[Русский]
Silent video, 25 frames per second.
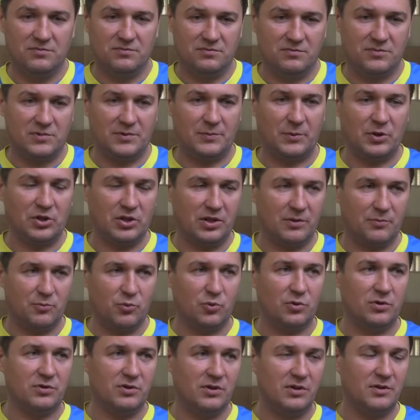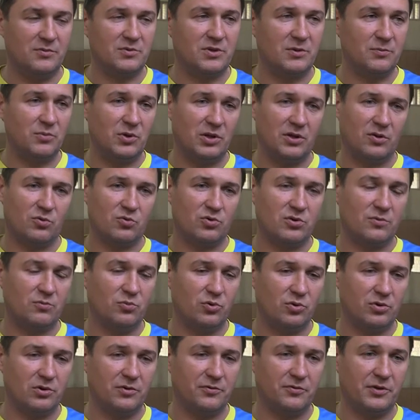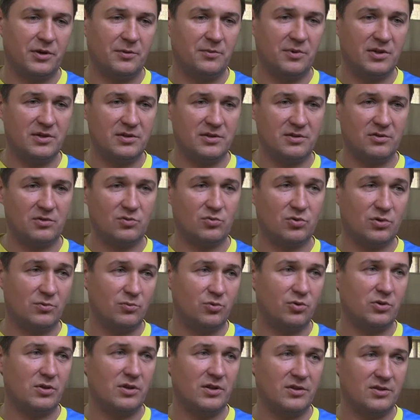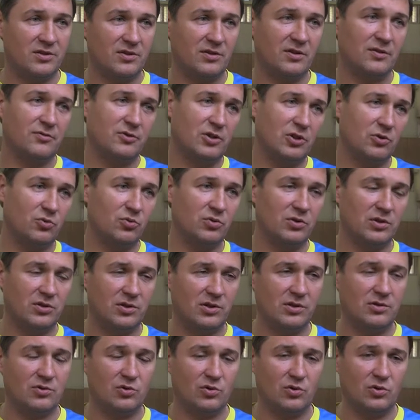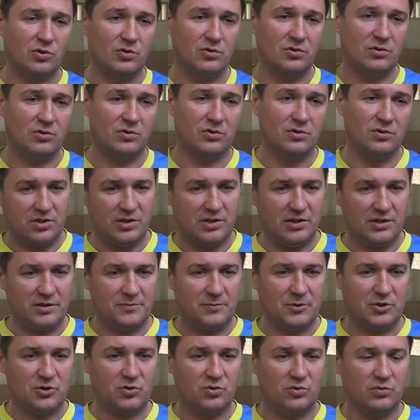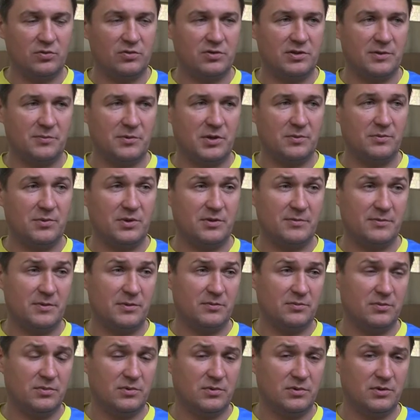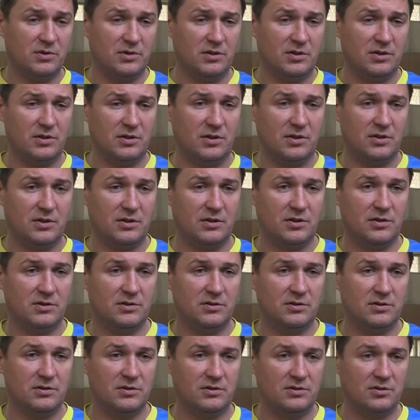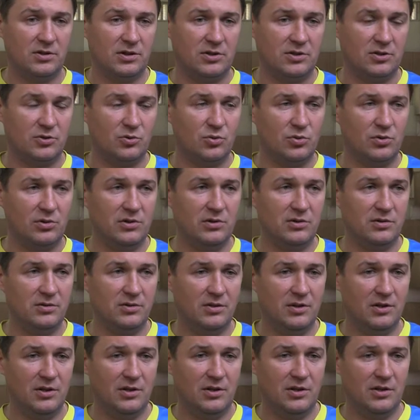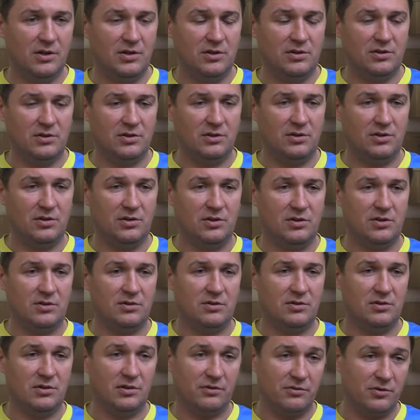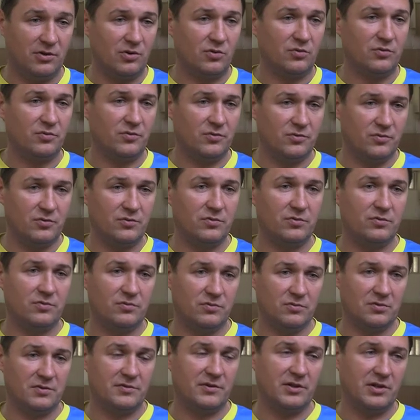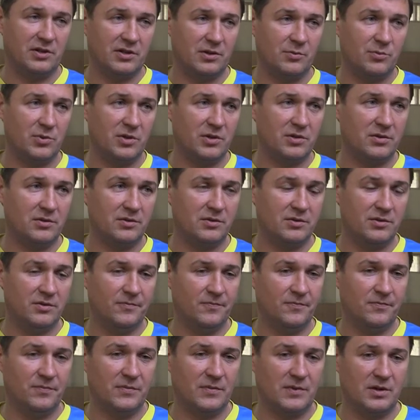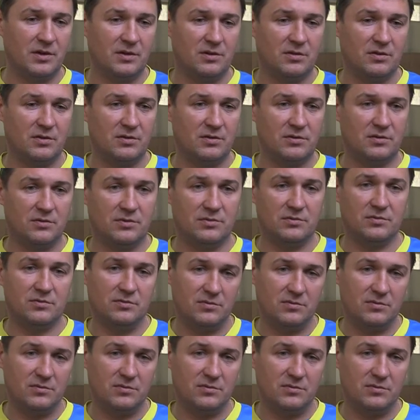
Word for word: смотреть по отдельным соперникам. Уже будет информация, это уже будет легче на вторую, на третью игру. Я смотрю с оптимизмом э, на этот турнир, и я верю в своих ребят. Э,